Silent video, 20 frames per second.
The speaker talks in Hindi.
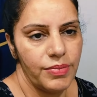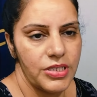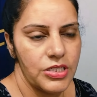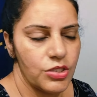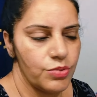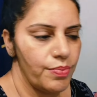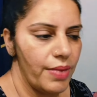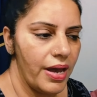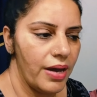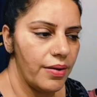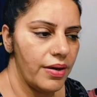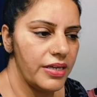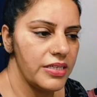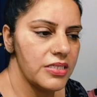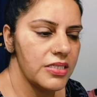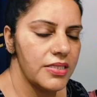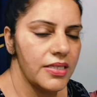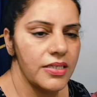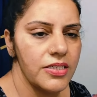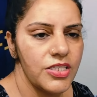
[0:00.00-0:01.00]
बस मैं
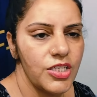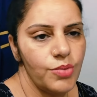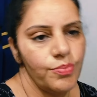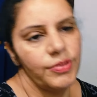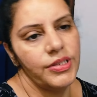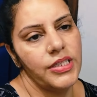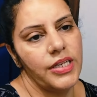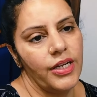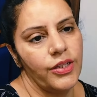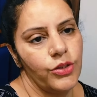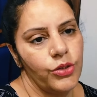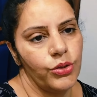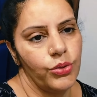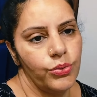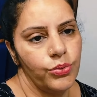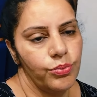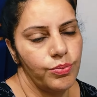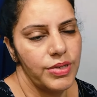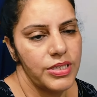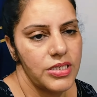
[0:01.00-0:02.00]
इसी तक सीमित रहती
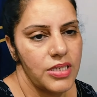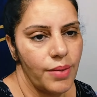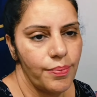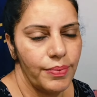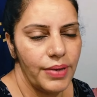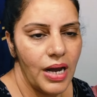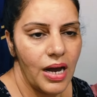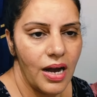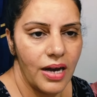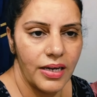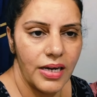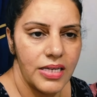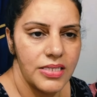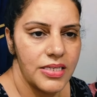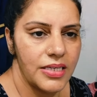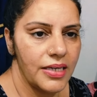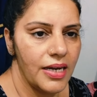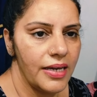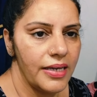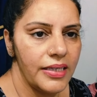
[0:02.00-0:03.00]
हूँ बस अपना आना
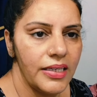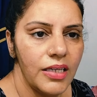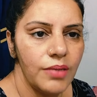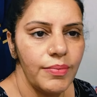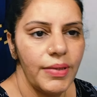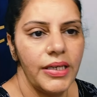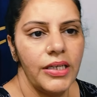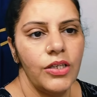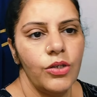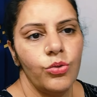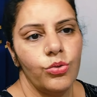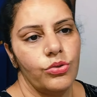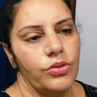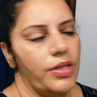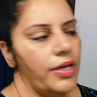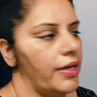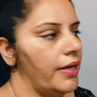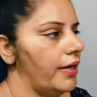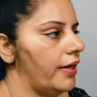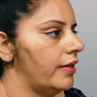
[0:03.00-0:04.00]
जाना इन्हीं में ही
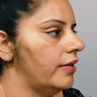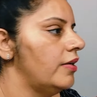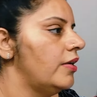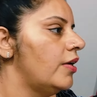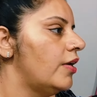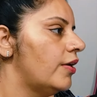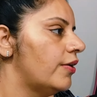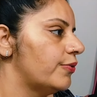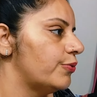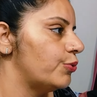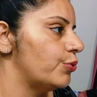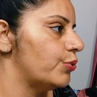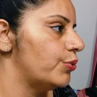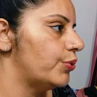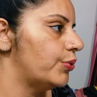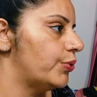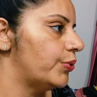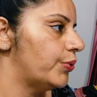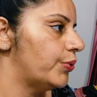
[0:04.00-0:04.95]
होता है तो